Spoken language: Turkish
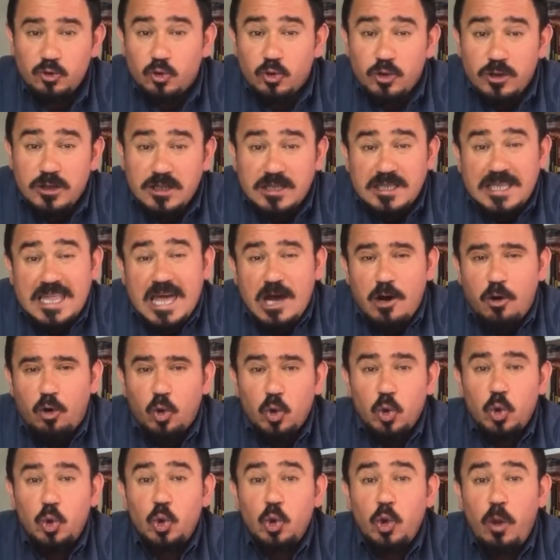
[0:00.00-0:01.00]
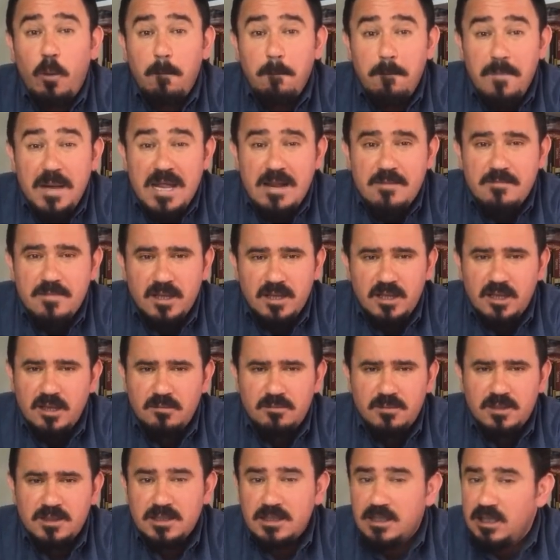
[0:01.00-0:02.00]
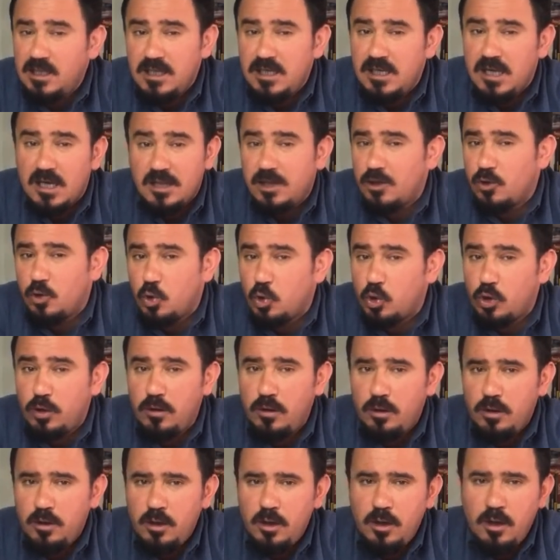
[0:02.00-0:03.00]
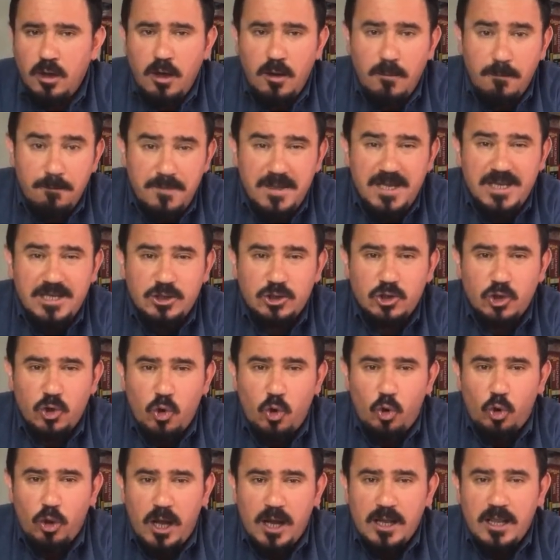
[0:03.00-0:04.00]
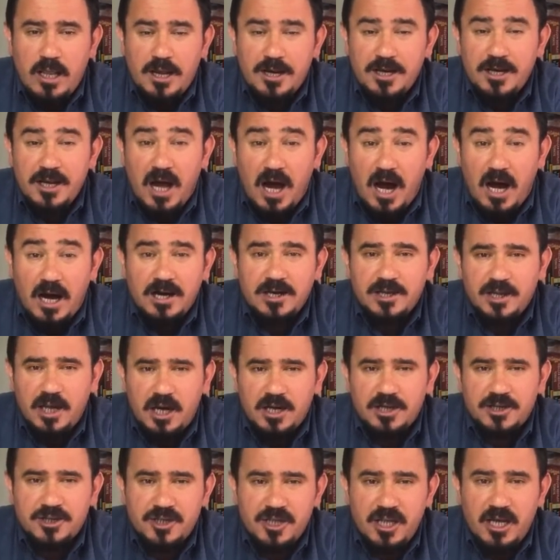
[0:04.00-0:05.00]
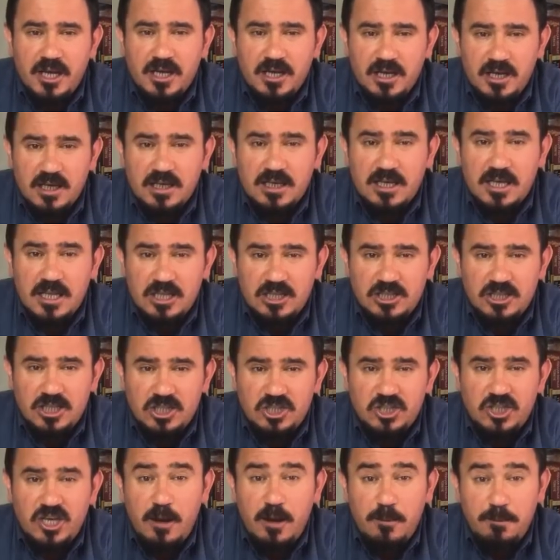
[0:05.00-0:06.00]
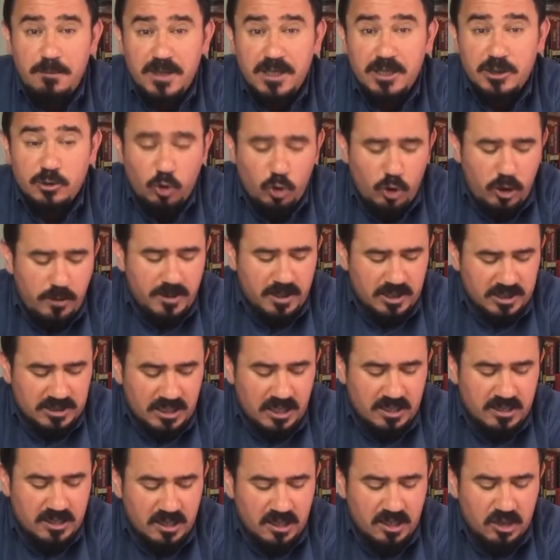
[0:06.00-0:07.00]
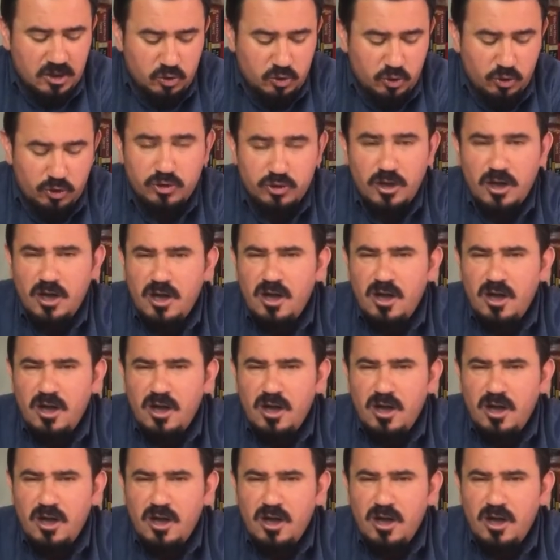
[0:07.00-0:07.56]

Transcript: Çünkü ne olduğunu bilmediğimiz iyi ya da kötü birçok olayların ard ardına gelişeceği bir dönemeçten de geçiyoruz.